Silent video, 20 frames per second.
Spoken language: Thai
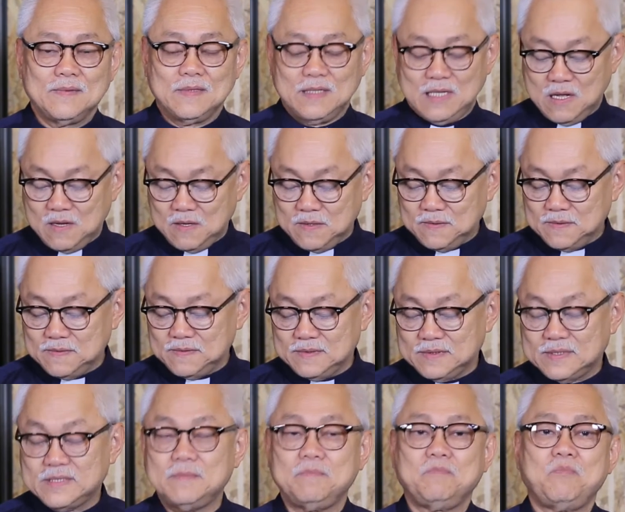เรา
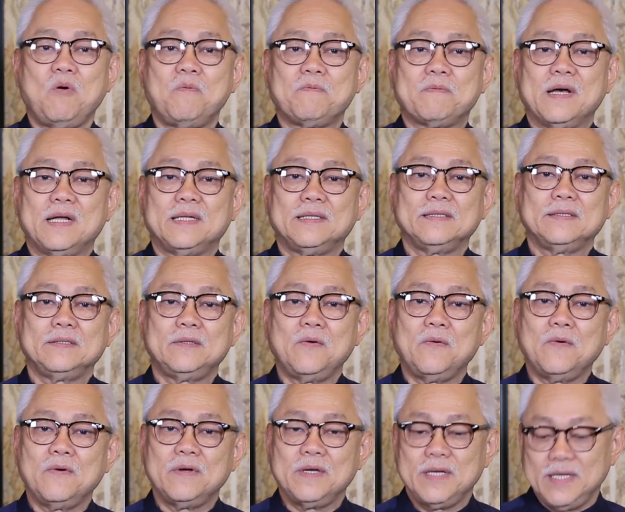พบกันโด
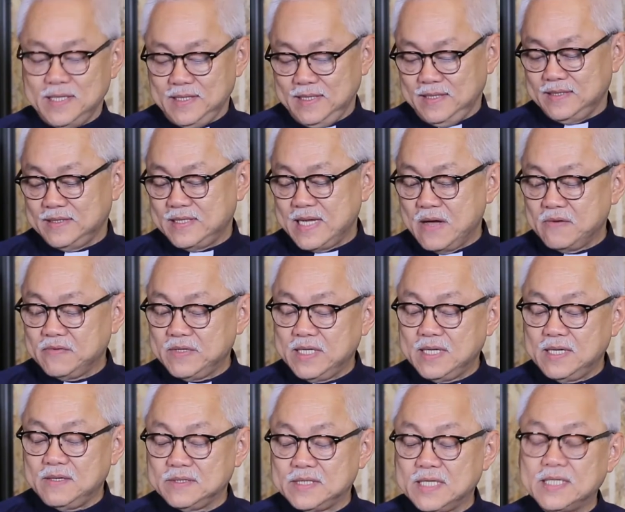ยเช้านี้
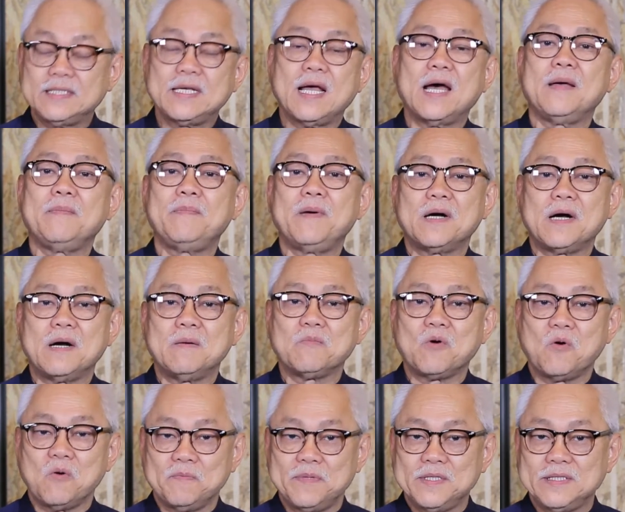เราจะใช้พระคำข
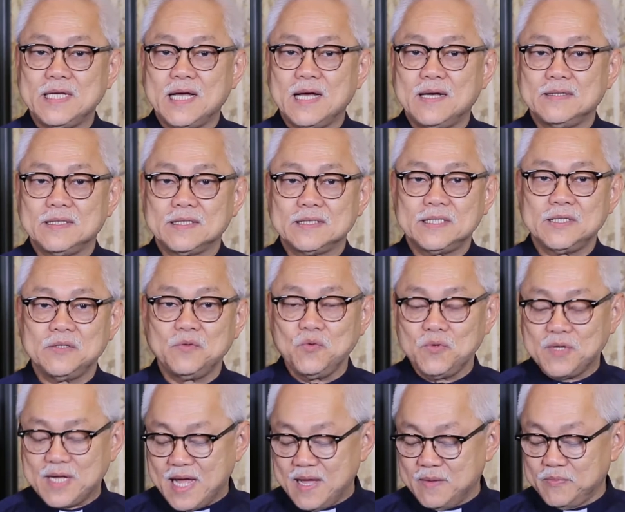องพระเจ้าหนังสือลู
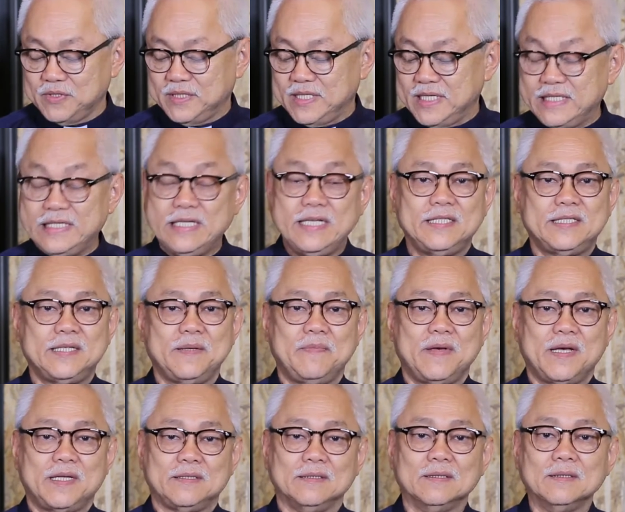กาบทที่
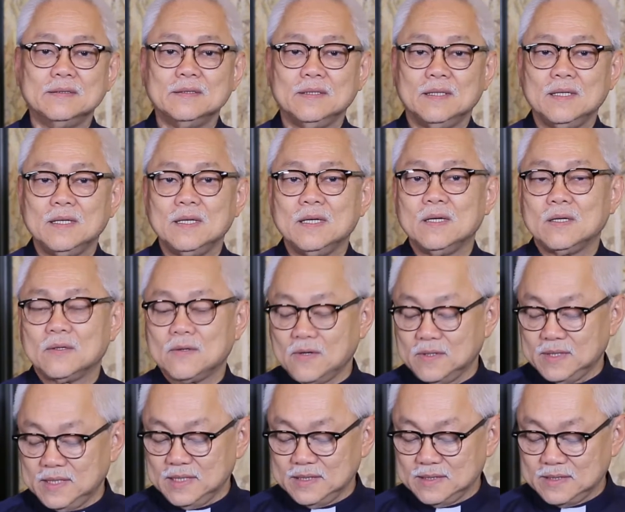21 ข้อ
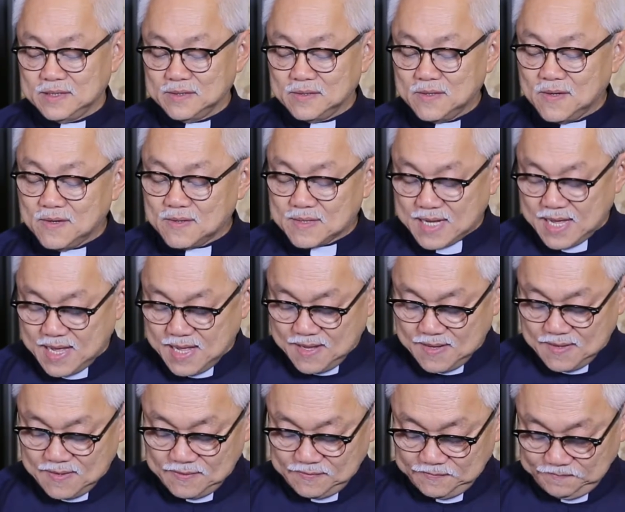1 ถึงข้อ
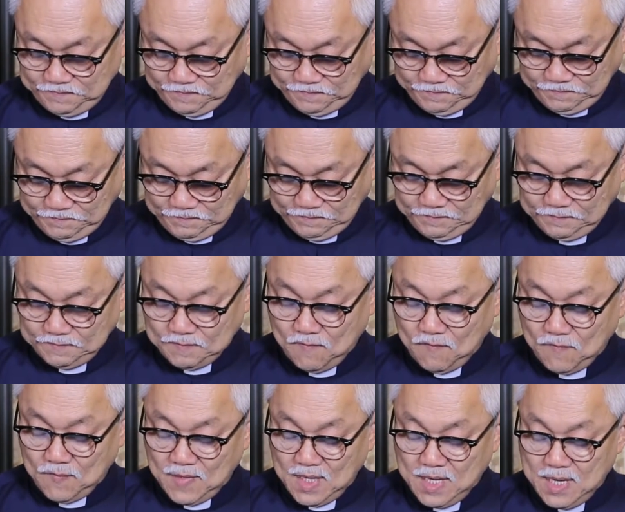
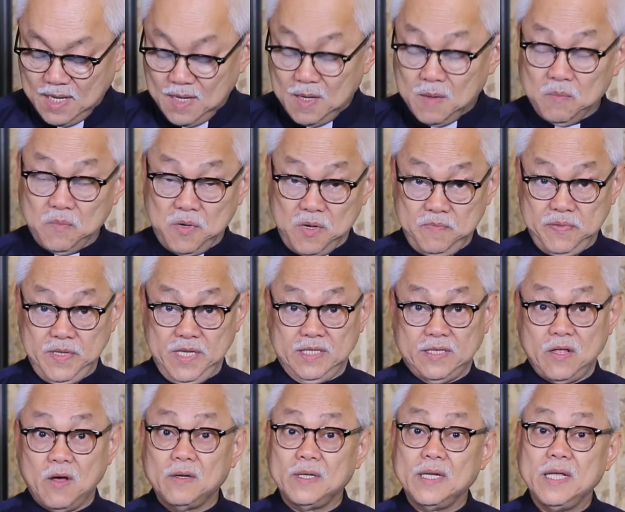9พระพี
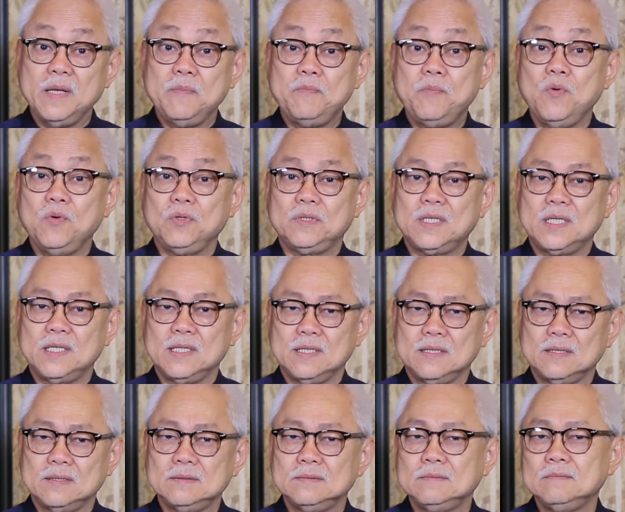ตอนนี้พูดถึง
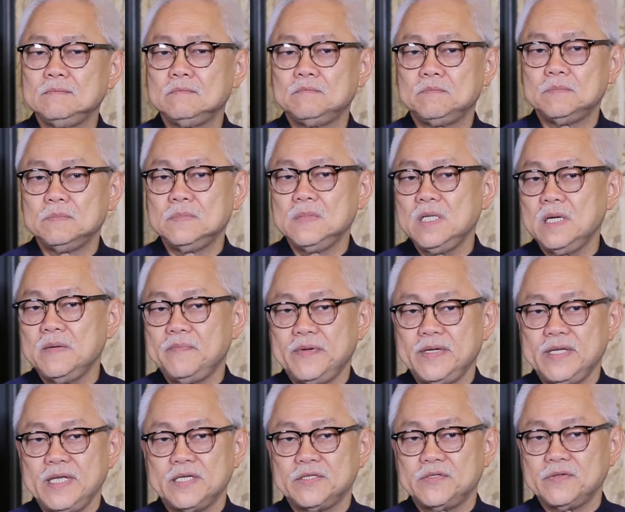เมื่อพระ
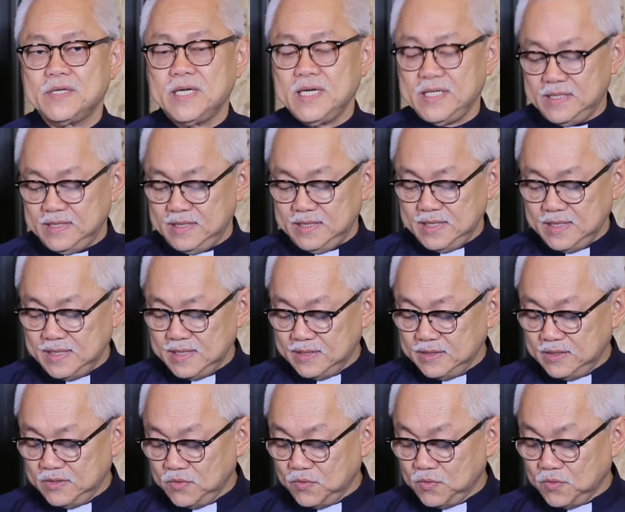เยซูคริสต์ยืน
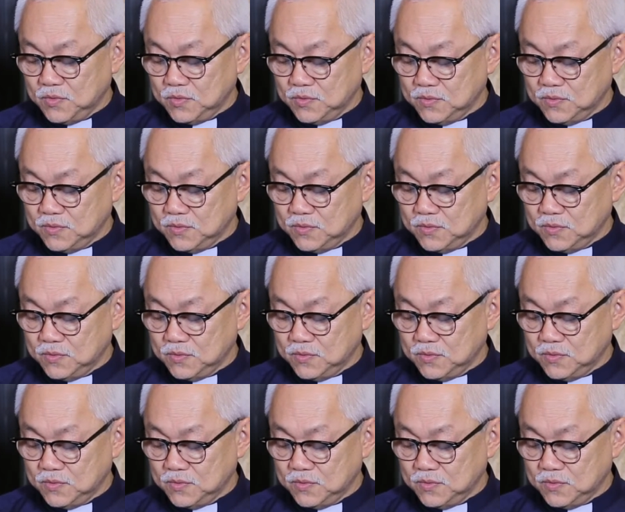อยู่